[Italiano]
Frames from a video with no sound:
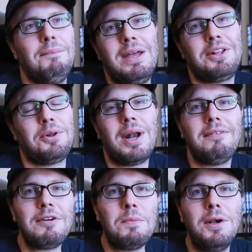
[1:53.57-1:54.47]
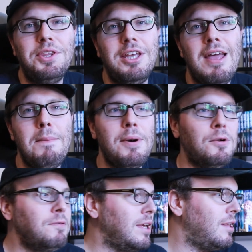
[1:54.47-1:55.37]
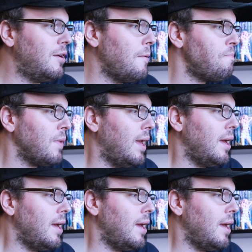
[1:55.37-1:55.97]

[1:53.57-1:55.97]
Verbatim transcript: ammetto non avevo molte idee per un video,